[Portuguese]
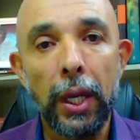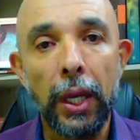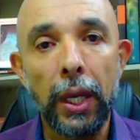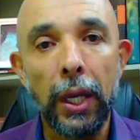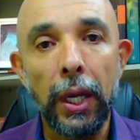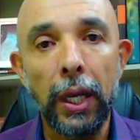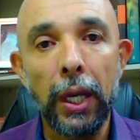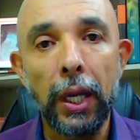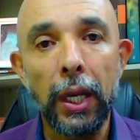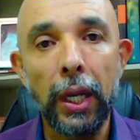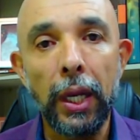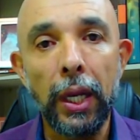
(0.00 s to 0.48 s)

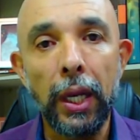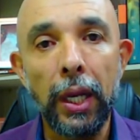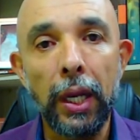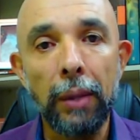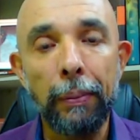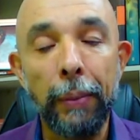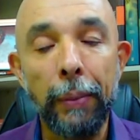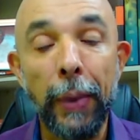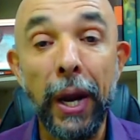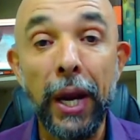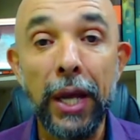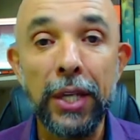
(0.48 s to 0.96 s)

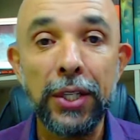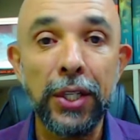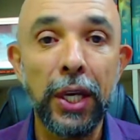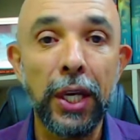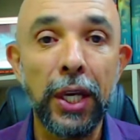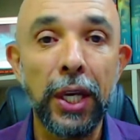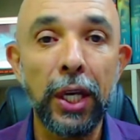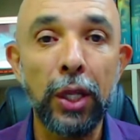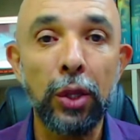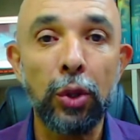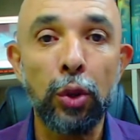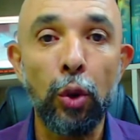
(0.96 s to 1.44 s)
ele parece
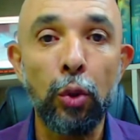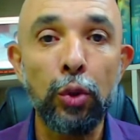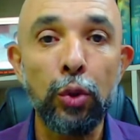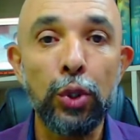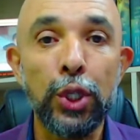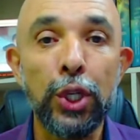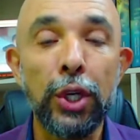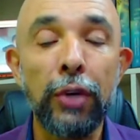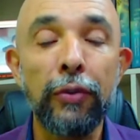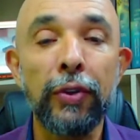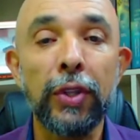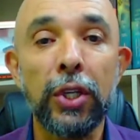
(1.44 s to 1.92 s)
que
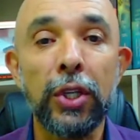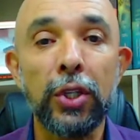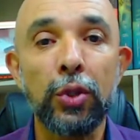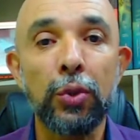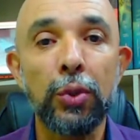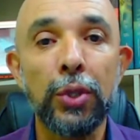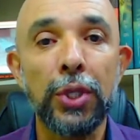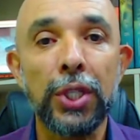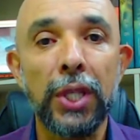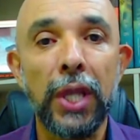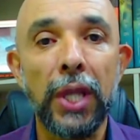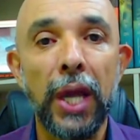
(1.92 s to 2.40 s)
quitou dívidas
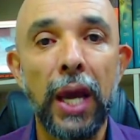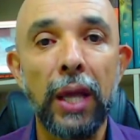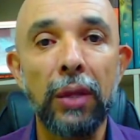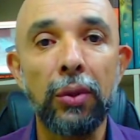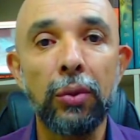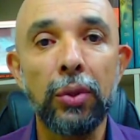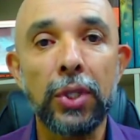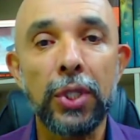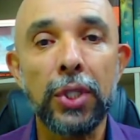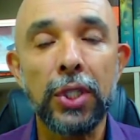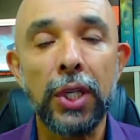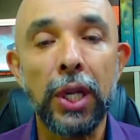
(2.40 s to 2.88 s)
do
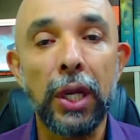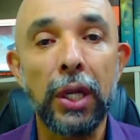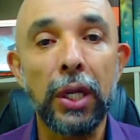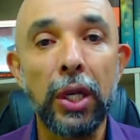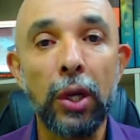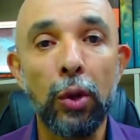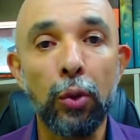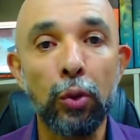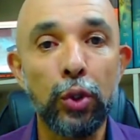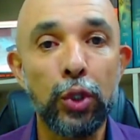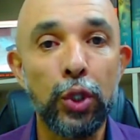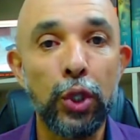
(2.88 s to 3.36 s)
Estado,
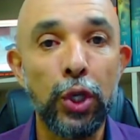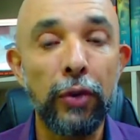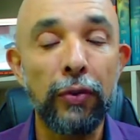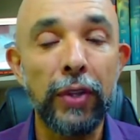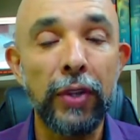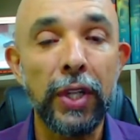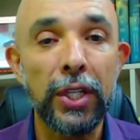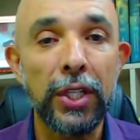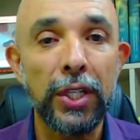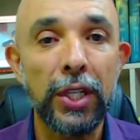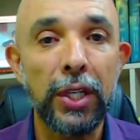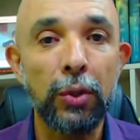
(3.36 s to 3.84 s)
saneou
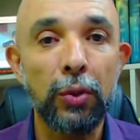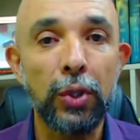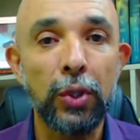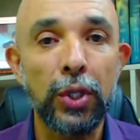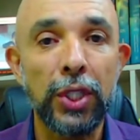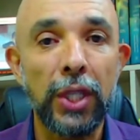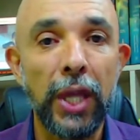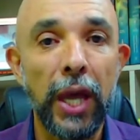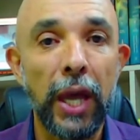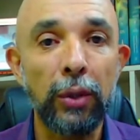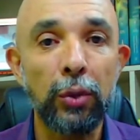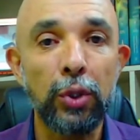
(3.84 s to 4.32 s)
dívidas que o
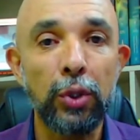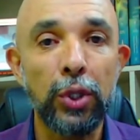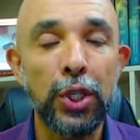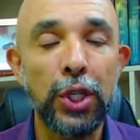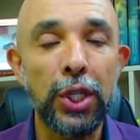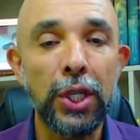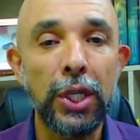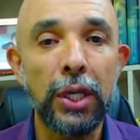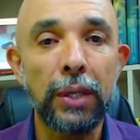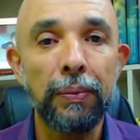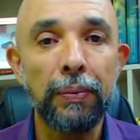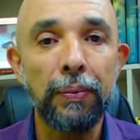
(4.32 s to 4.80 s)
Estado
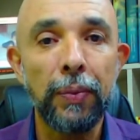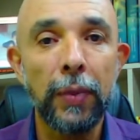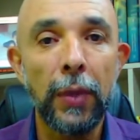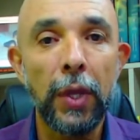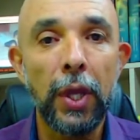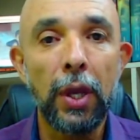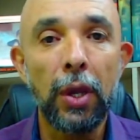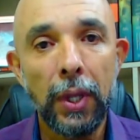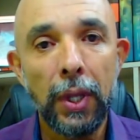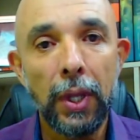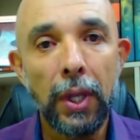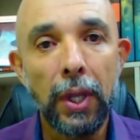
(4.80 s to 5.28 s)
tinha.
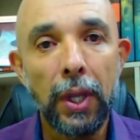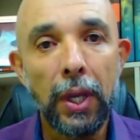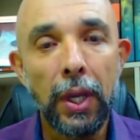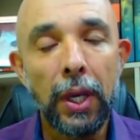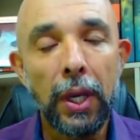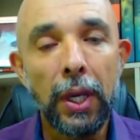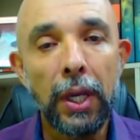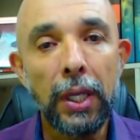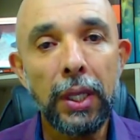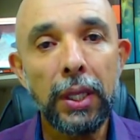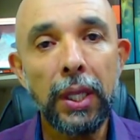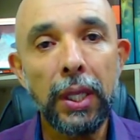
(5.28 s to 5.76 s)

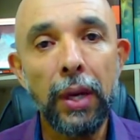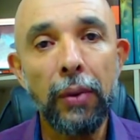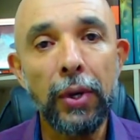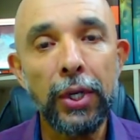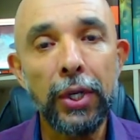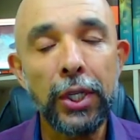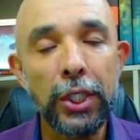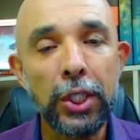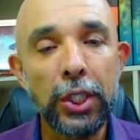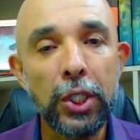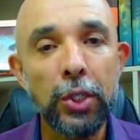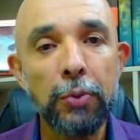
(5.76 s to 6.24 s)
Então a
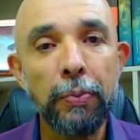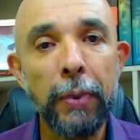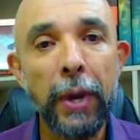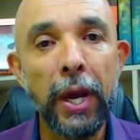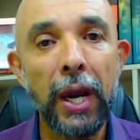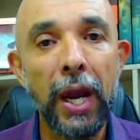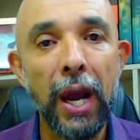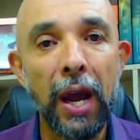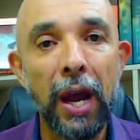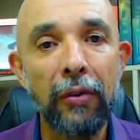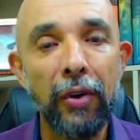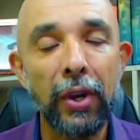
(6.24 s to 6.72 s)
gente
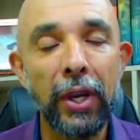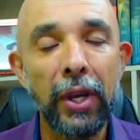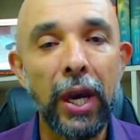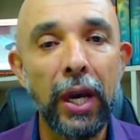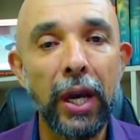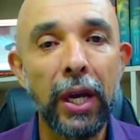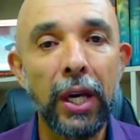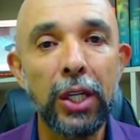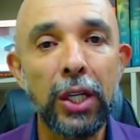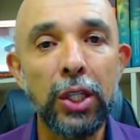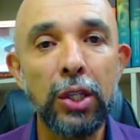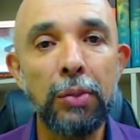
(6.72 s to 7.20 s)
esperava que a
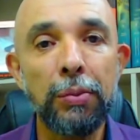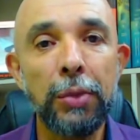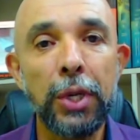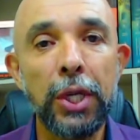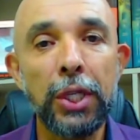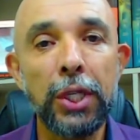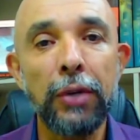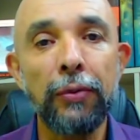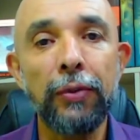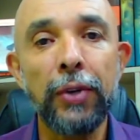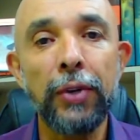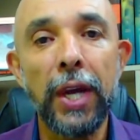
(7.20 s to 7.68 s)
grande
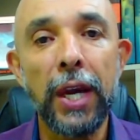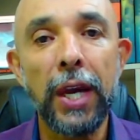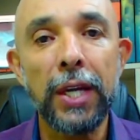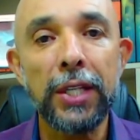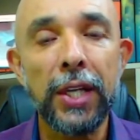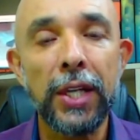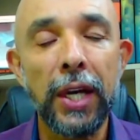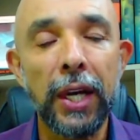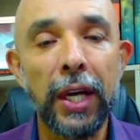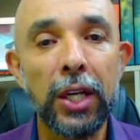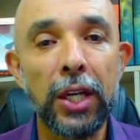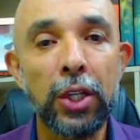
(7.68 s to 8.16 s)
mídia viesse
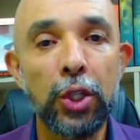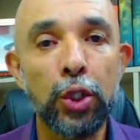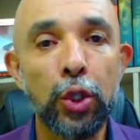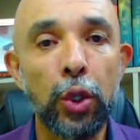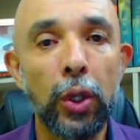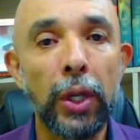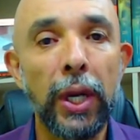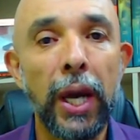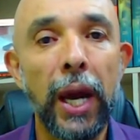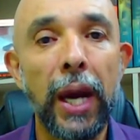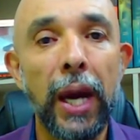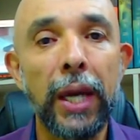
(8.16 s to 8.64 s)
a
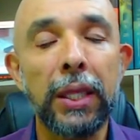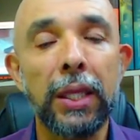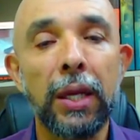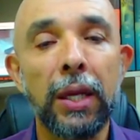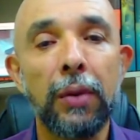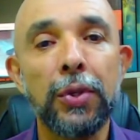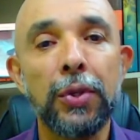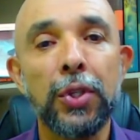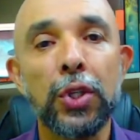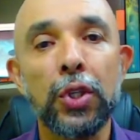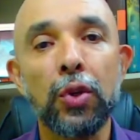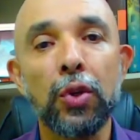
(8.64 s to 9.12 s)
questionar então
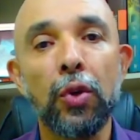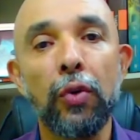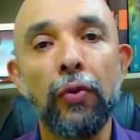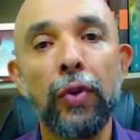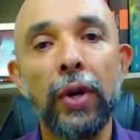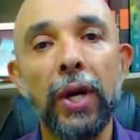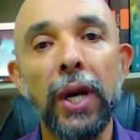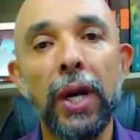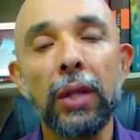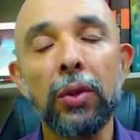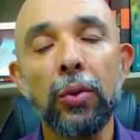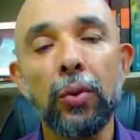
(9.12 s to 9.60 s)
esses
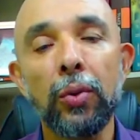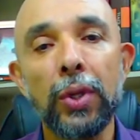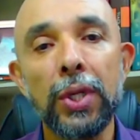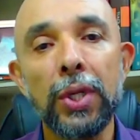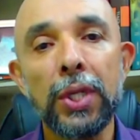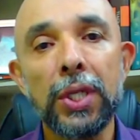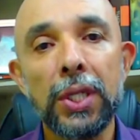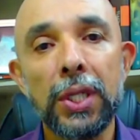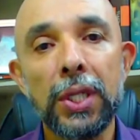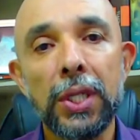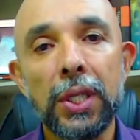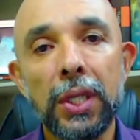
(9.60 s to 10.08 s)

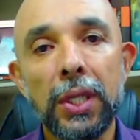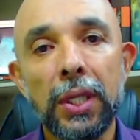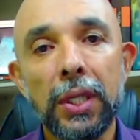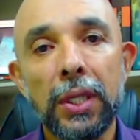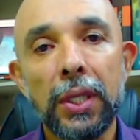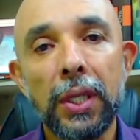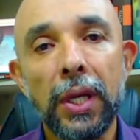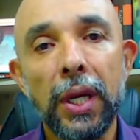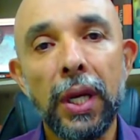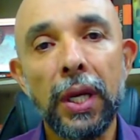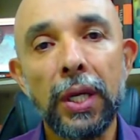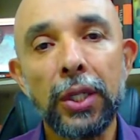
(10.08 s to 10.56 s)
governadores,
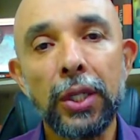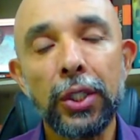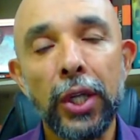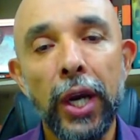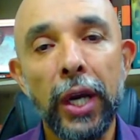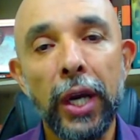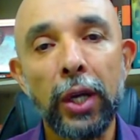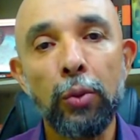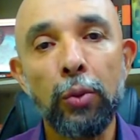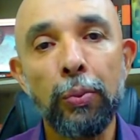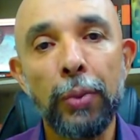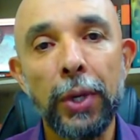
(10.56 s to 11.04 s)
né, já
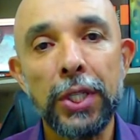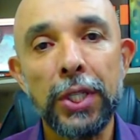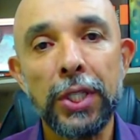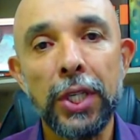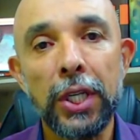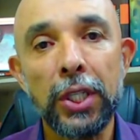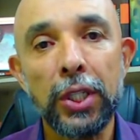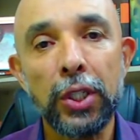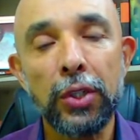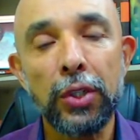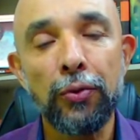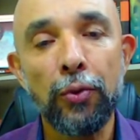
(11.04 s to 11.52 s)
que o
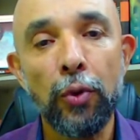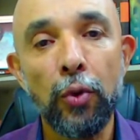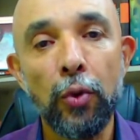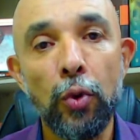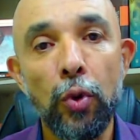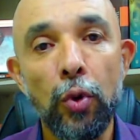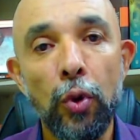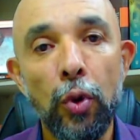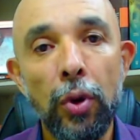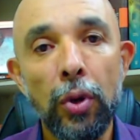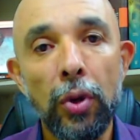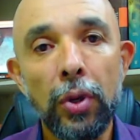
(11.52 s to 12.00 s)
presidente
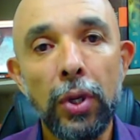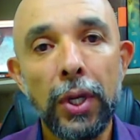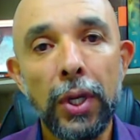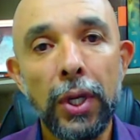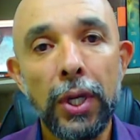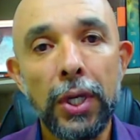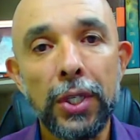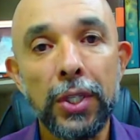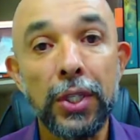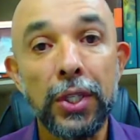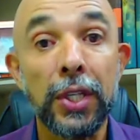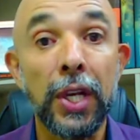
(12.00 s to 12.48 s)
divulgou
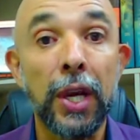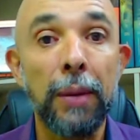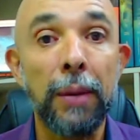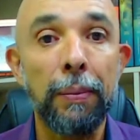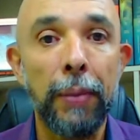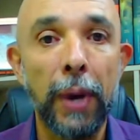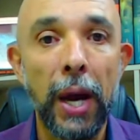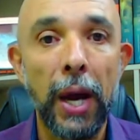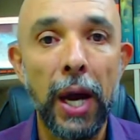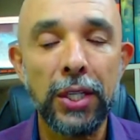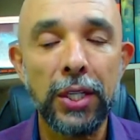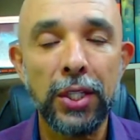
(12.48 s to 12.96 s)
esses
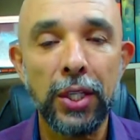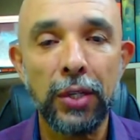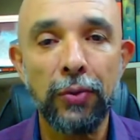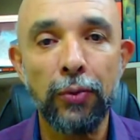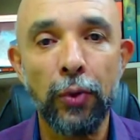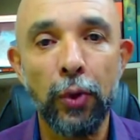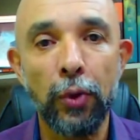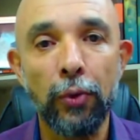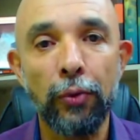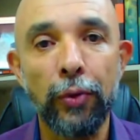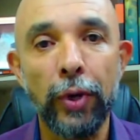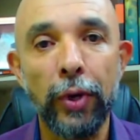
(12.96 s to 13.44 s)
repasses que
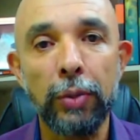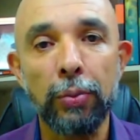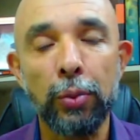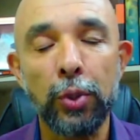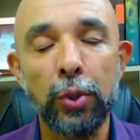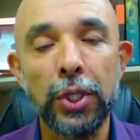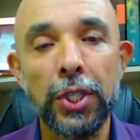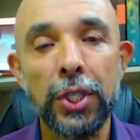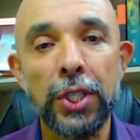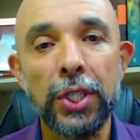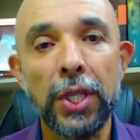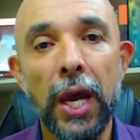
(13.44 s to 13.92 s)
foram feitos para os
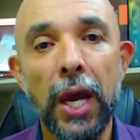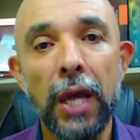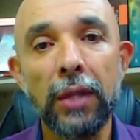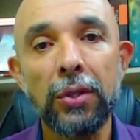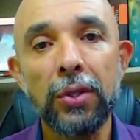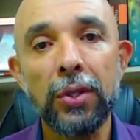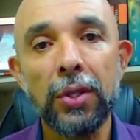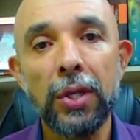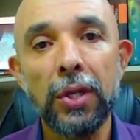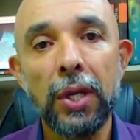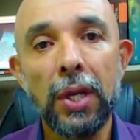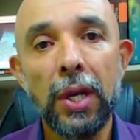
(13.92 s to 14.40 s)

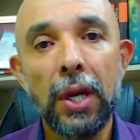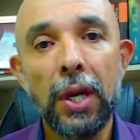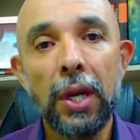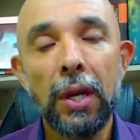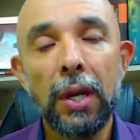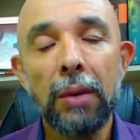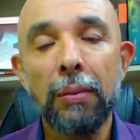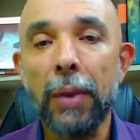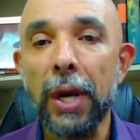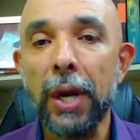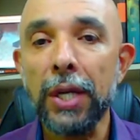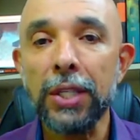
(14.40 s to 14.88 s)
estados,
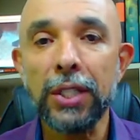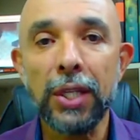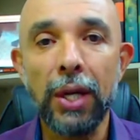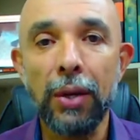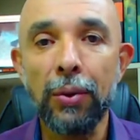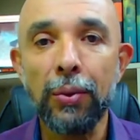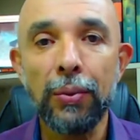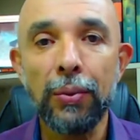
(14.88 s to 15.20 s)
mas não.